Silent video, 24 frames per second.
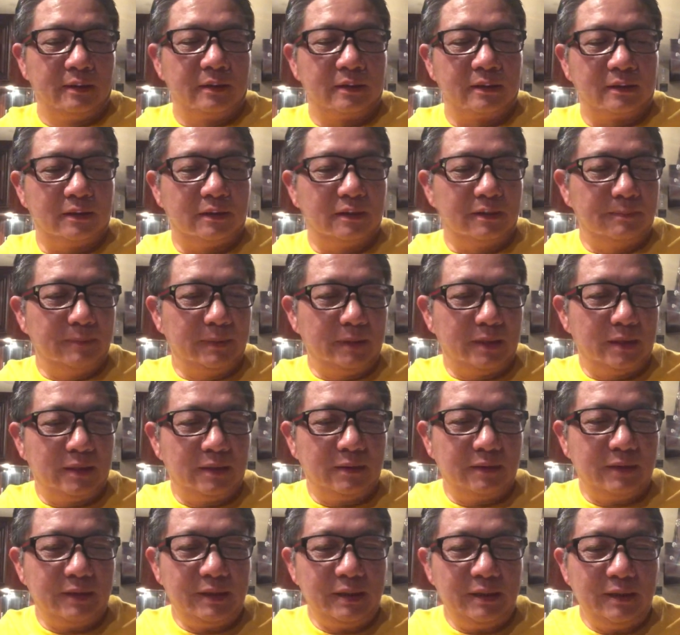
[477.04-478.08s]
rồi mình
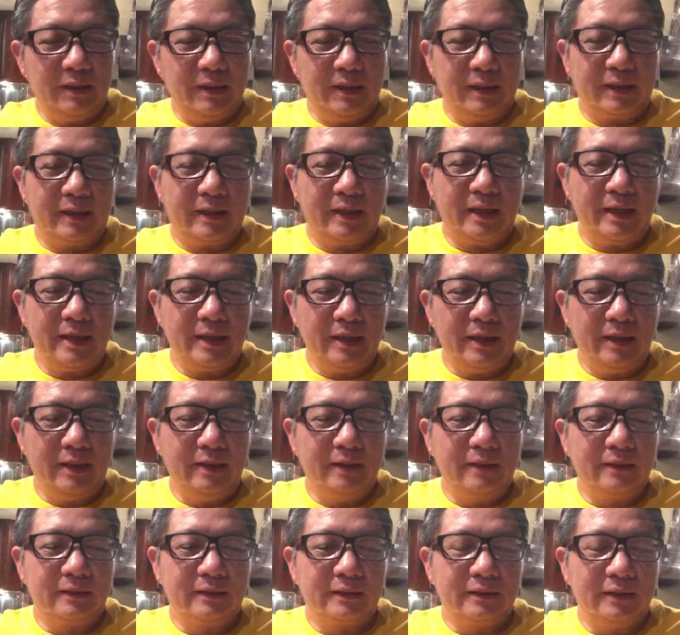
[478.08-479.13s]
nói về cái ờ,
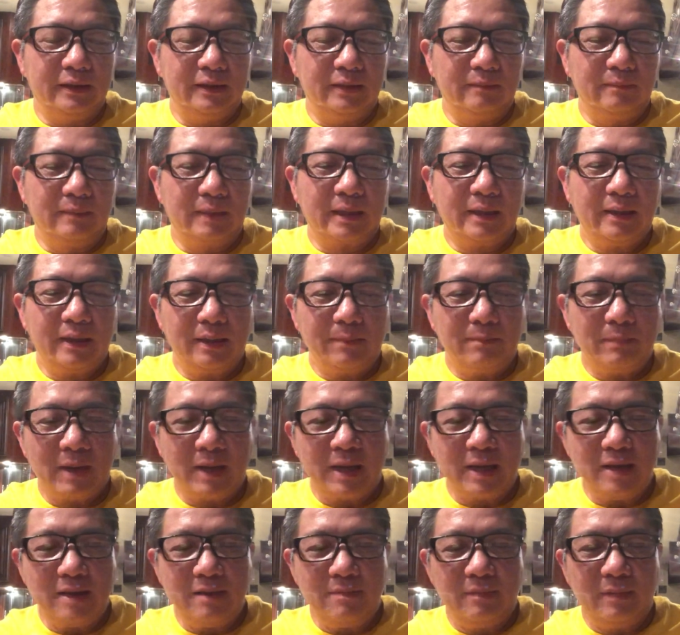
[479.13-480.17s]
hiện tượng mà cái
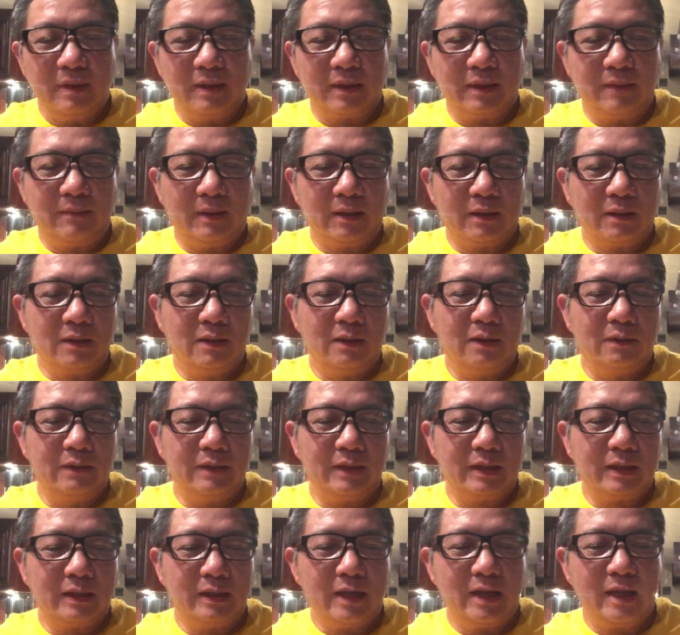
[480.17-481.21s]
mây mà cái bản đồ
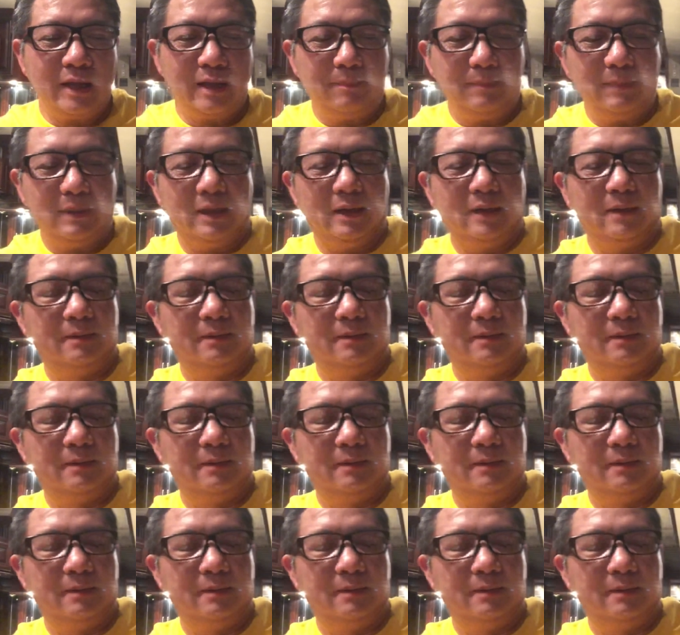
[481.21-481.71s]
Việt Nam nè